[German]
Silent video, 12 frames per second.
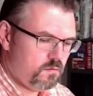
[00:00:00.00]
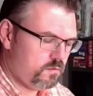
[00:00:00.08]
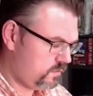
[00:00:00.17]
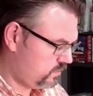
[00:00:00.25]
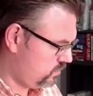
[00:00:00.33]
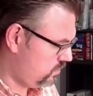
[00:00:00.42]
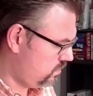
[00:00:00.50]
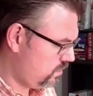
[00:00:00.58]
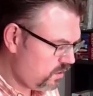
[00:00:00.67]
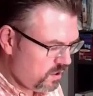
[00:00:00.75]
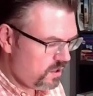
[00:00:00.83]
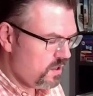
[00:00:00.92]
So,
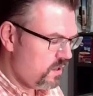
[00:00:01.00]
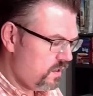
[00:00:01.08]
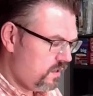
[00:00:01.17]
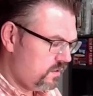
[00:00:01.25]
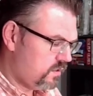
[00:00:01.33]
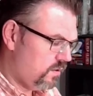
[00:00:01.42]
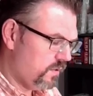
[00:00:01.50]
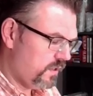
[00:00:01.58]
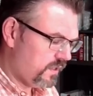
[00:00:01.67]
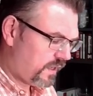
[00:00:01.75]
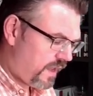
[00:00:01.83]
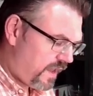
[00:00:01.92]
jetzt haben wir die
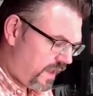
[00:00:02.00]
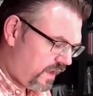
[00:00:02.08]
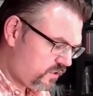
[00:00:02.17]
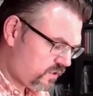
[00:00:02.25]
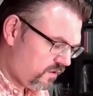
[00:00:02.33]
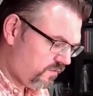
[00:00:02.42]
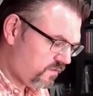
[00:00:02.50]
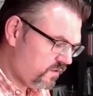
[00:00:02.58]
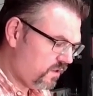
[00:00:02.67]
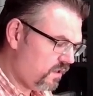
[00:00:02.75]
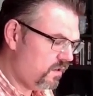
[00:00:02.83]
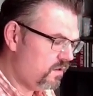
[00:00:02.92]
drei Eigenschaften
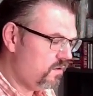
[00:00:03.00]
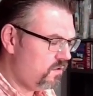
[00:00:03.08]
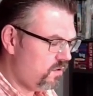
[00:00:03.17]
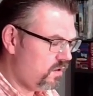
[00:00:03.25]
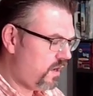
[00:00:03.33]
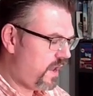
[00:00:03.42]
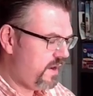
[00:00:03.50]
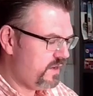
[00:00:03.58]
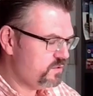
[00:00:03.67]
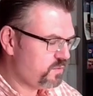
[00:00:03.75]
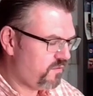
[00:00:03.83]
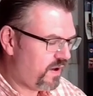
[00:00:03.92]
da. Ja, eine
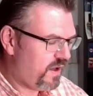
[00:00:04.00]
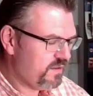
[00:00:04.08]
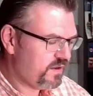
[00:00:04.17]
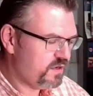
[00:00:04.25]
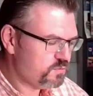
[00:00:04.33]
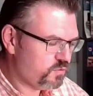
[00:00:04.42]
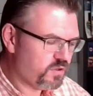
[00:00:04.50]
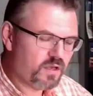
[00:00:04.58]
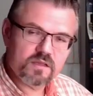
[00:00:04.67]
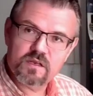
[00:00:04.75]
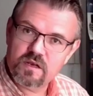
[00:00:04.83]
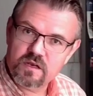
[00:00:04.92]
ist privat, eine ist
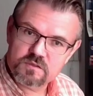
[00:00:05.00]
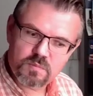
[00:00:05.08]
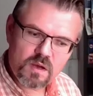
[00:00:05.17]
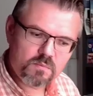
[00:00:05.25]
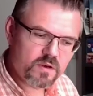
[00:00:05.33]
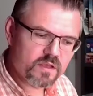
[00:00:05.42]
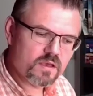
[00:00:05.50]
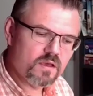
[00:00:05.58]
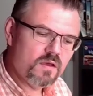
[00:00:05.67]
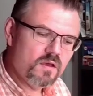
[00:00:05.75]
protected, eine ist public.